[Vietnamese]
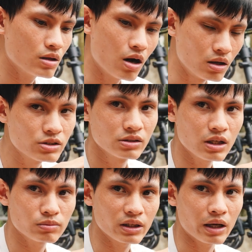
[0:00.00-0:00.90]
ở lưng chừng
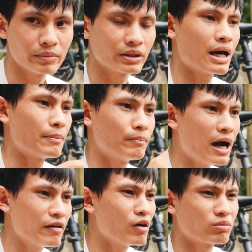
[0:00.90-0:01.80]
dốc như này mình đạp
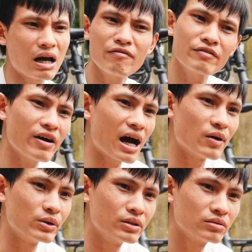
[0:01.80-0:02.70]
hai vòng đã vất vả
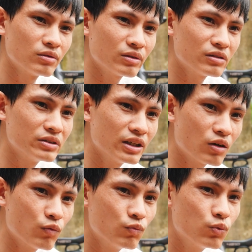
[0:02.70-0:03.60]
rồi tự nhiên
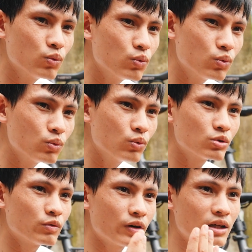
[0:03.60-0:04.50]
nó vút
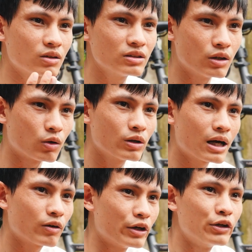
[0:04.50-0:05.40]
trồng phát nó nhiều có
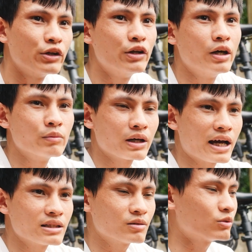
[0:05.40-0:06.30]
thằng nó đẩy đẩy, một
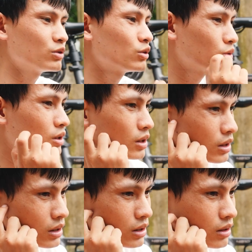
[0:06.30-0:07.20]
cái xong rồi nói thôi
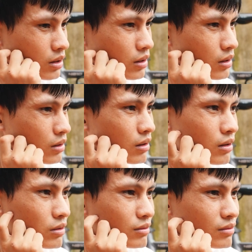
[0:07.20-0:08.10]

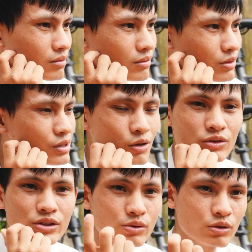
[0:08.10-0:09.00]
uh, nó là khó
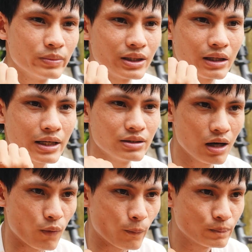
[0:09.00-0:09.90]
chịu cho mình ngay từ
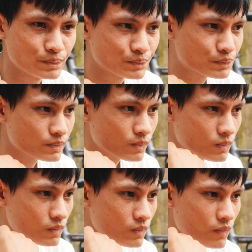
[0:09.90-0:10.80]
đầu
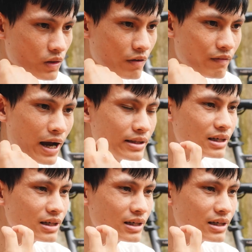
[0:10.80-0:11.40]
cái